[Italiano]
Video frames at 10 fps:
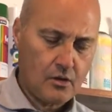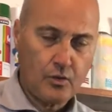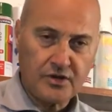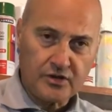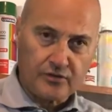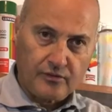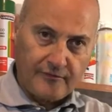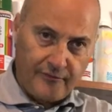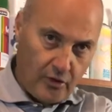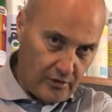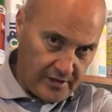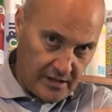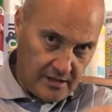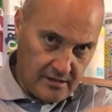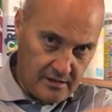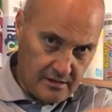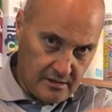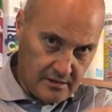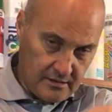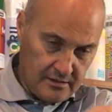Qui ci sono i fori
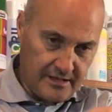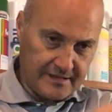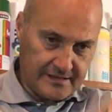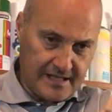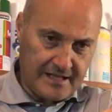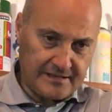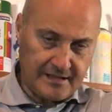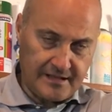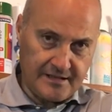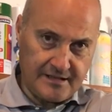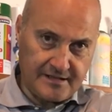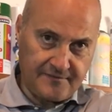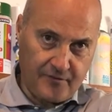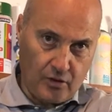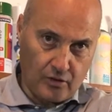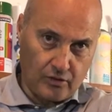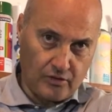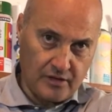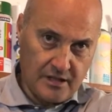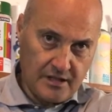di entrata e di
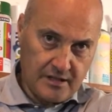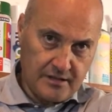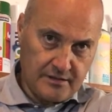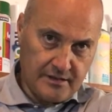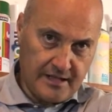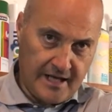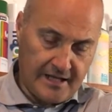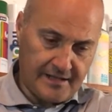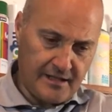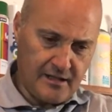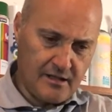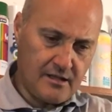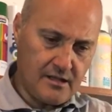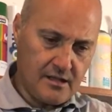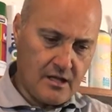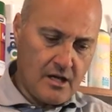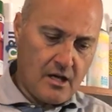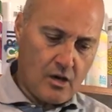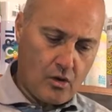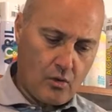sfogo dell'aria.
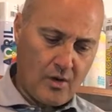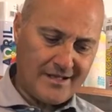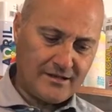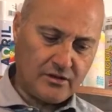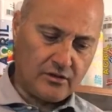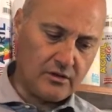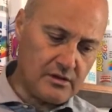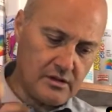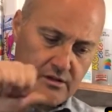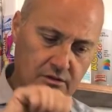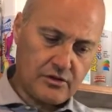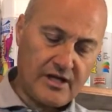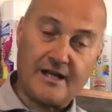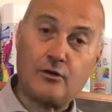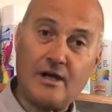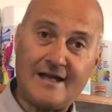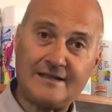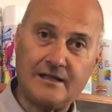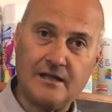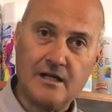Quando c'è la
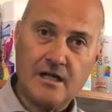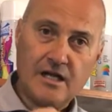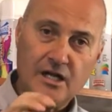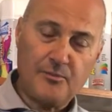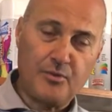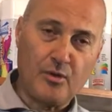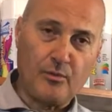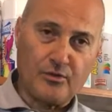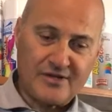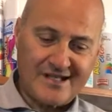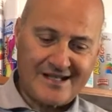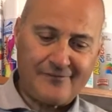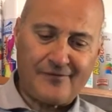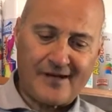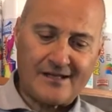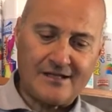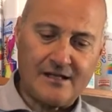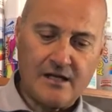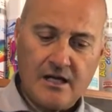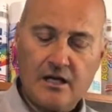colata, il piombo si
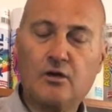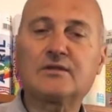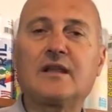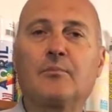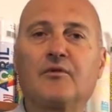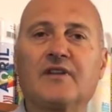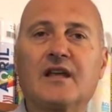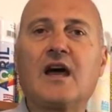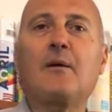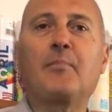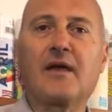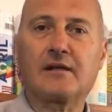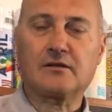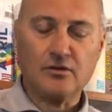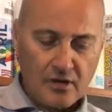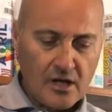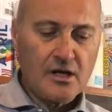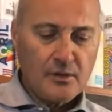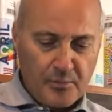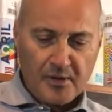raffredda, lo stampo viene aperto
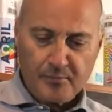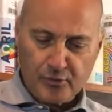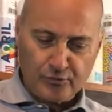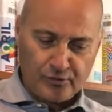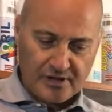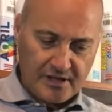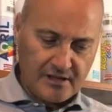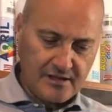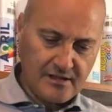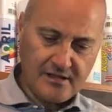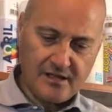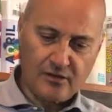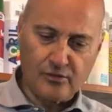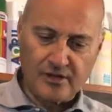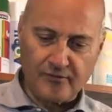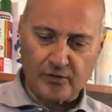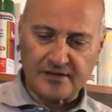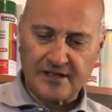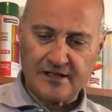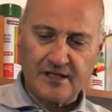per produrre ancora una
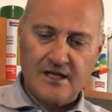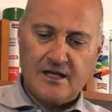volta